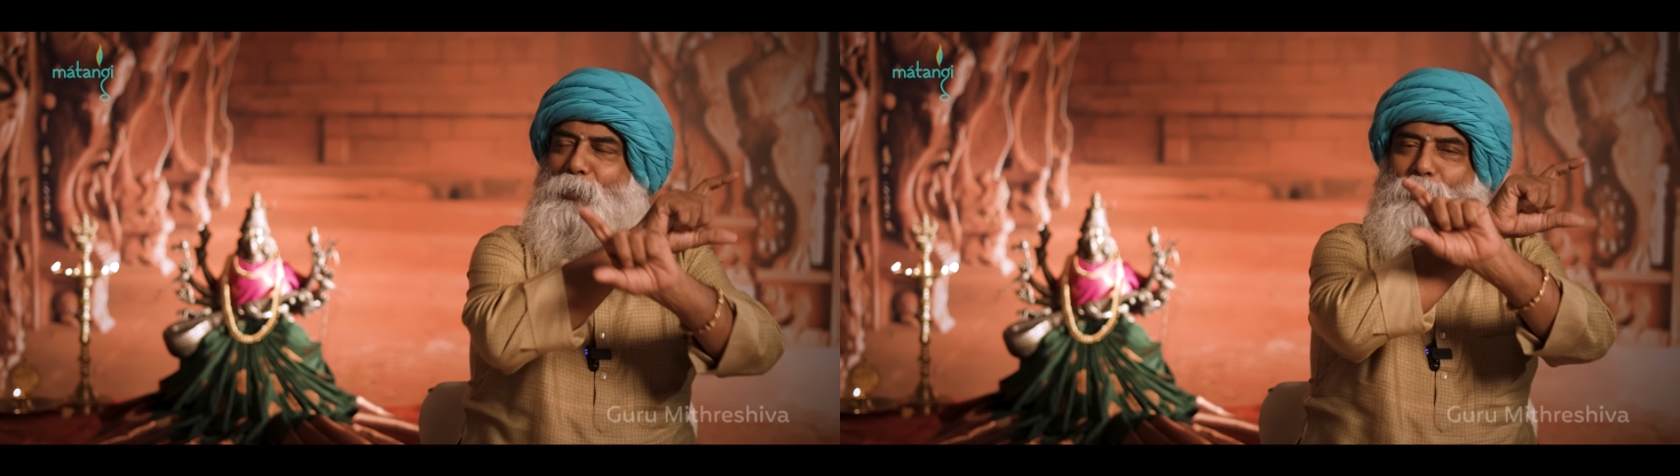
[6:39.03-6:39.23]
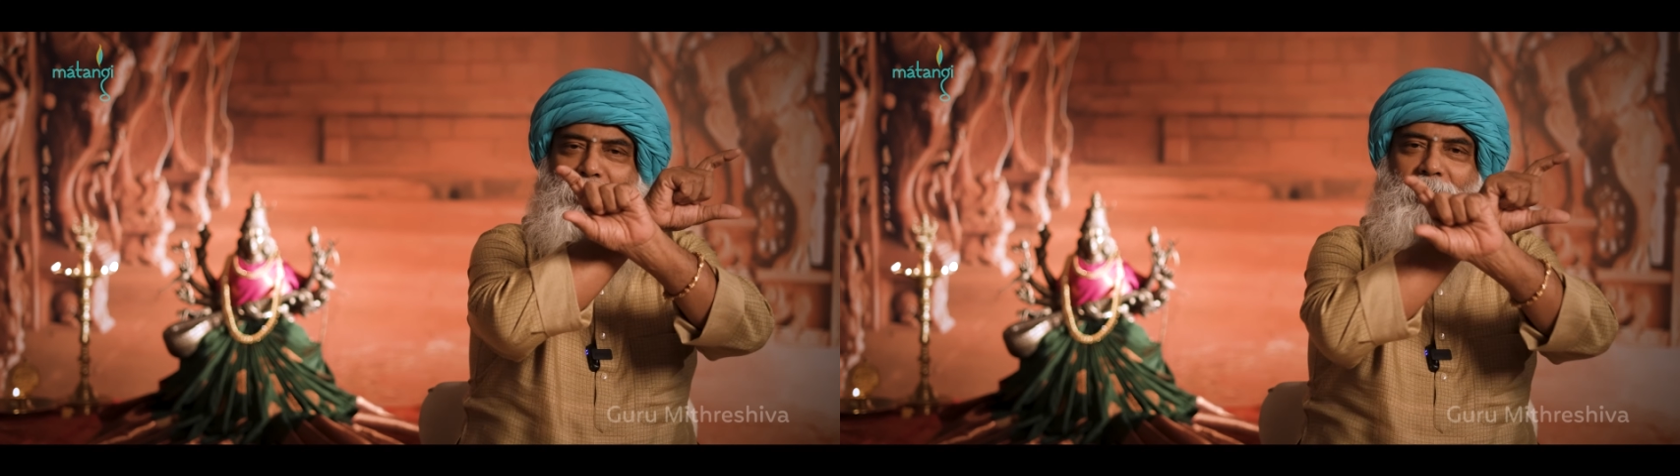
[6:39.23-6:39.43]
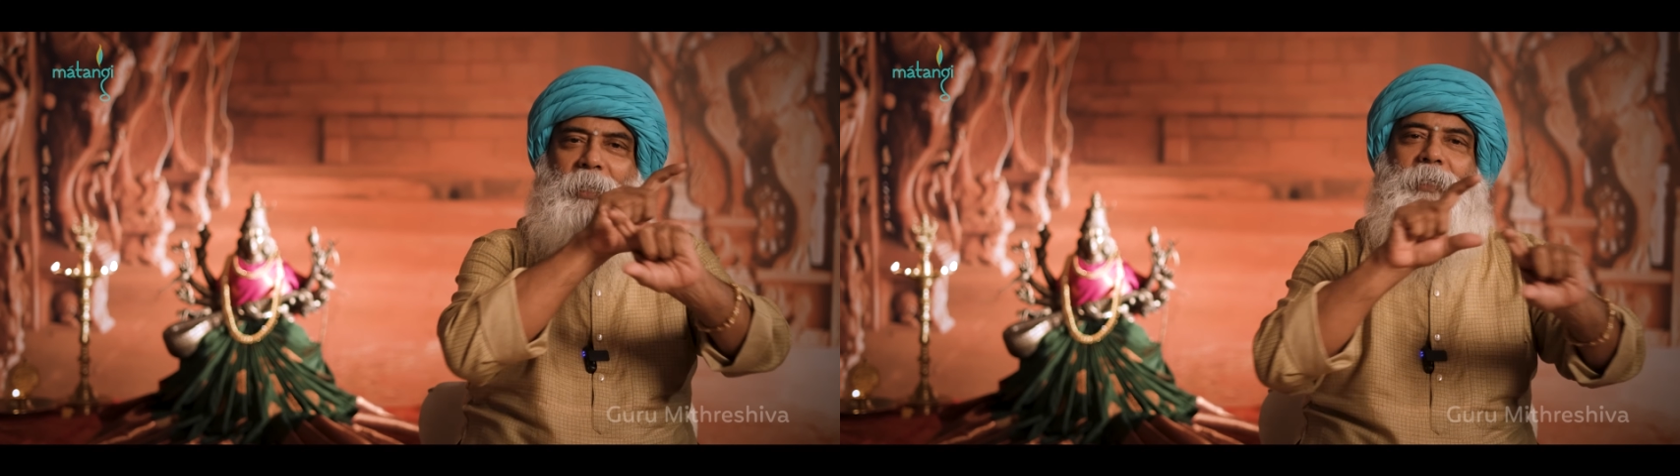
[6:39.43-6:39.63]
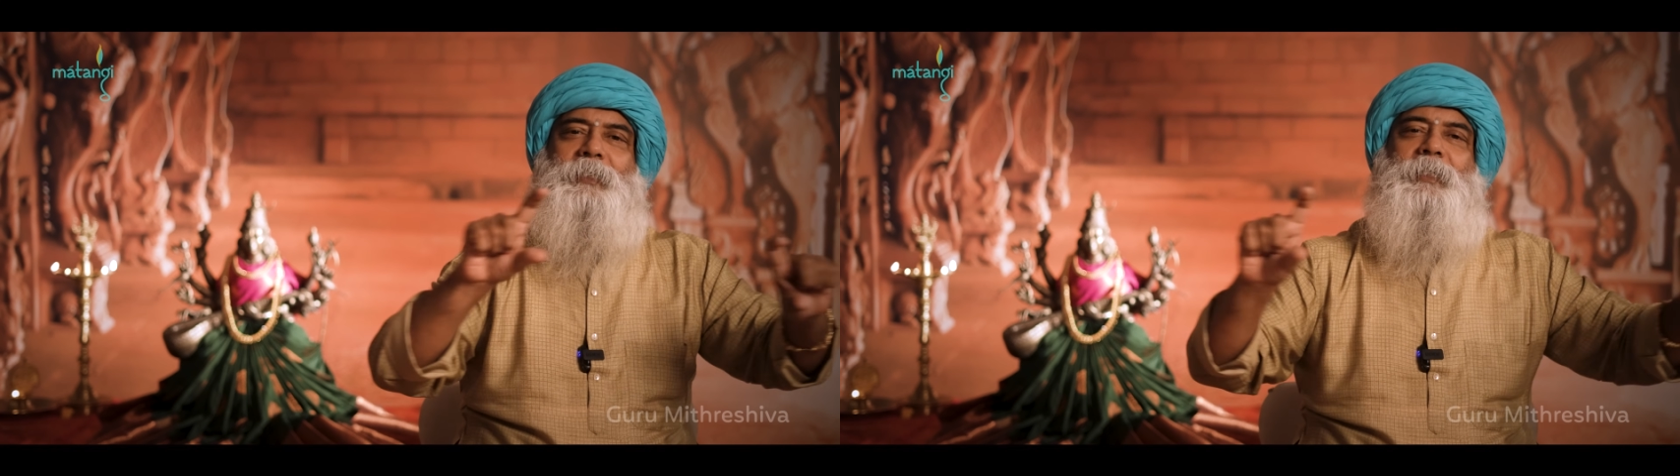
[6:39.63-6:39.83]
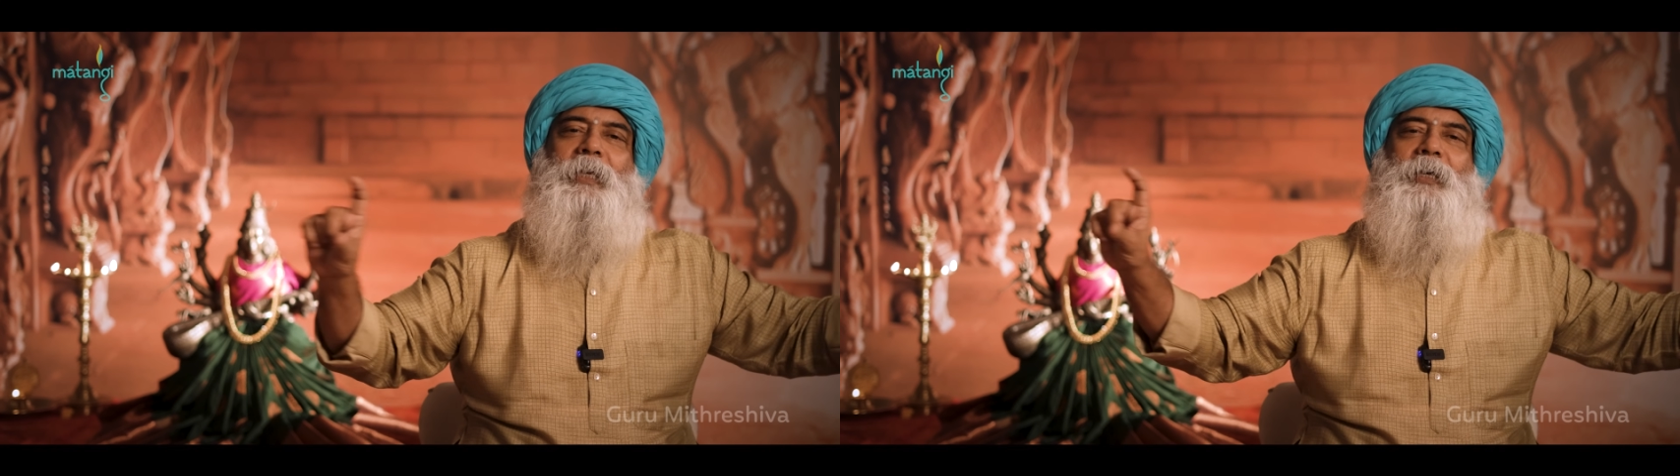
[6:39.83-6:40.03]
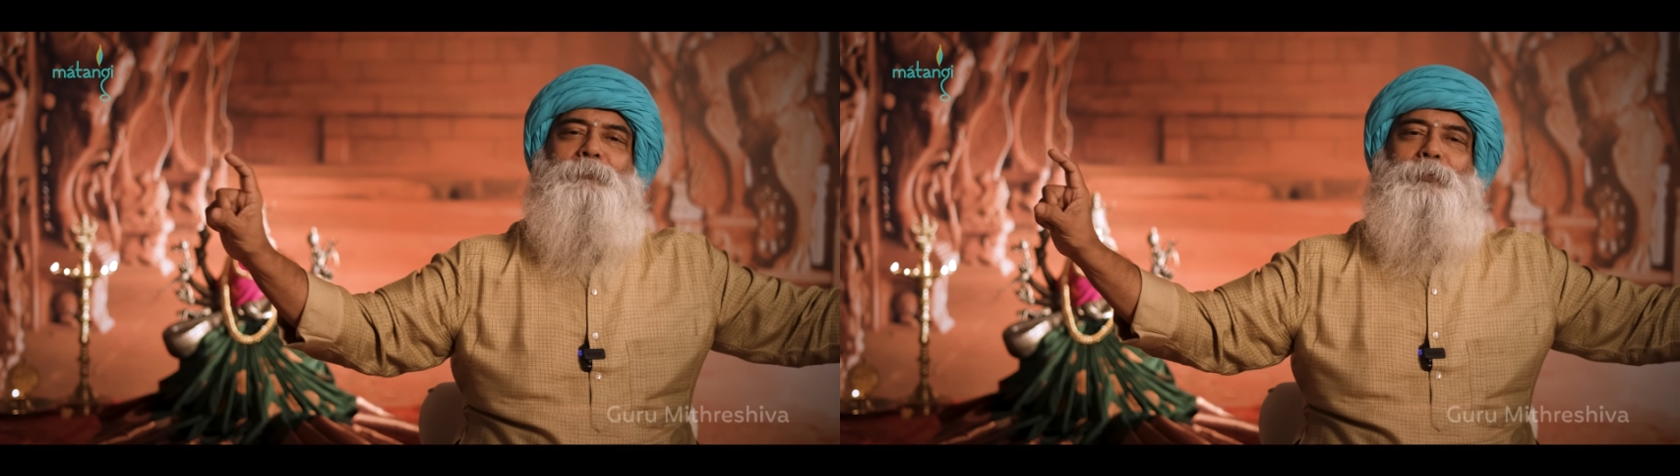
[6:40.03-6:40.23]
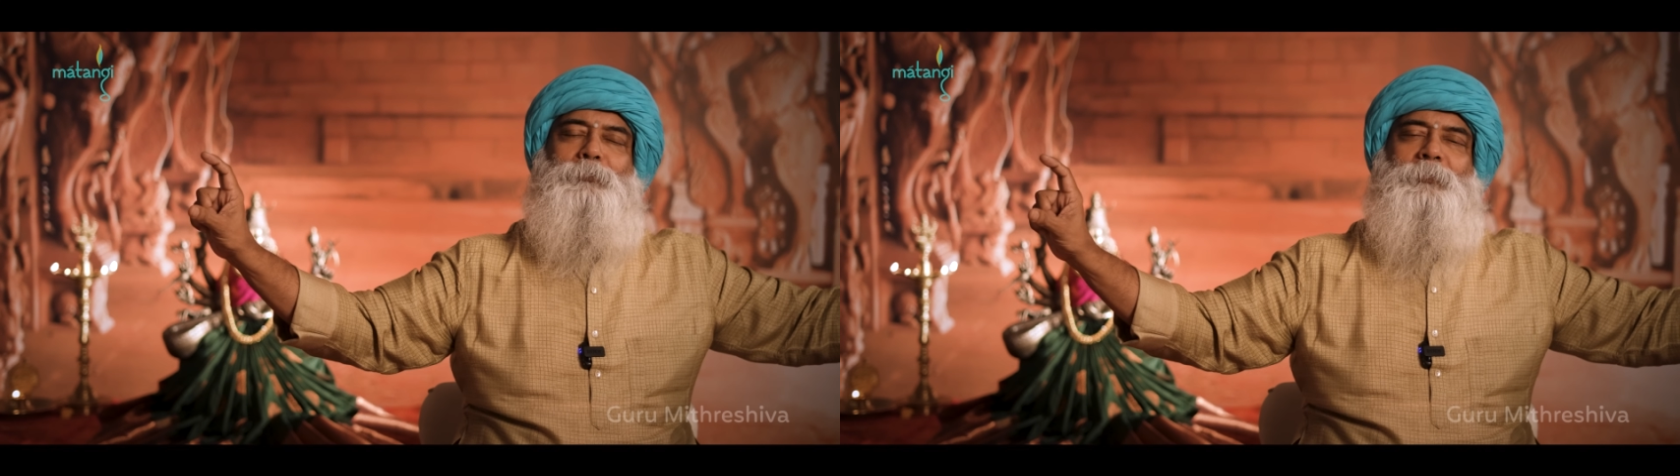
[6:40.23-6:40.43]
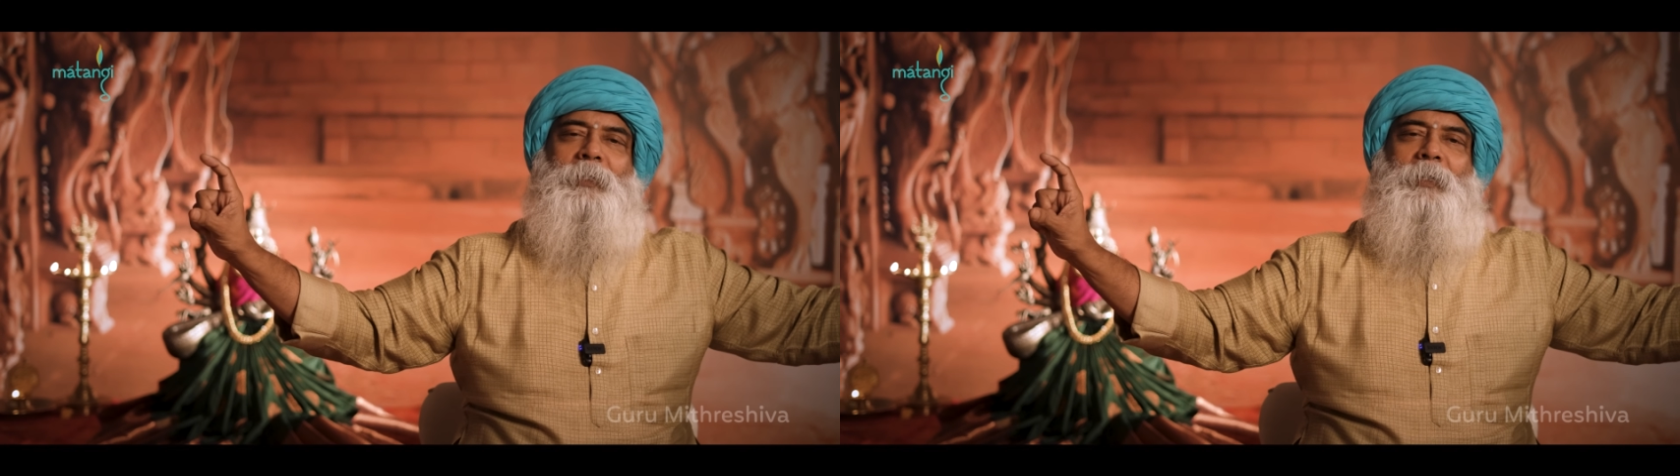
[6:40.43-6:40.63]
என்னுடைய ரயில் ஸ்நேகமும்